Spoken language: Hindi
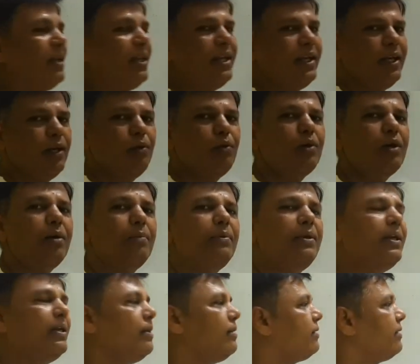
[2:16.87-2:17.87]
ही नहीं है वो
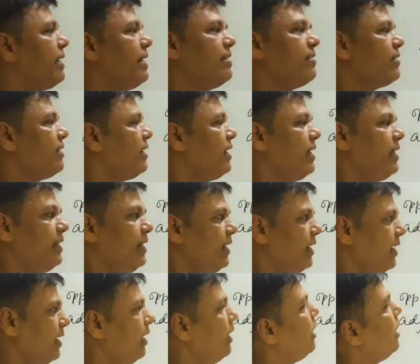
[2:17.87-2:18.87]
कभी टेंशन नहीं
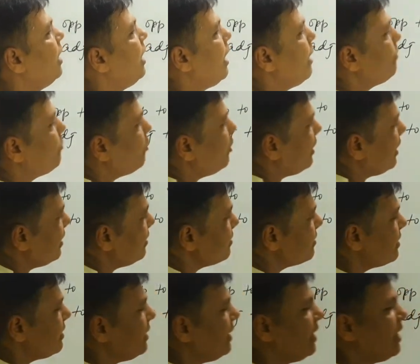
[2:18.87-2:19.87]
देगा आपको
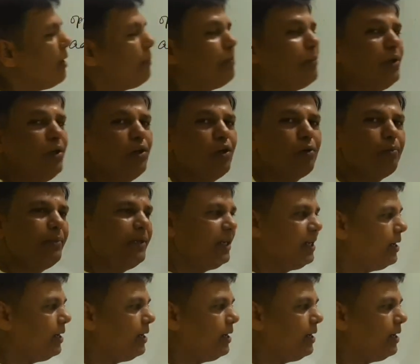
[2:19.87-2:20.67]
टेंशन देगा पी और बी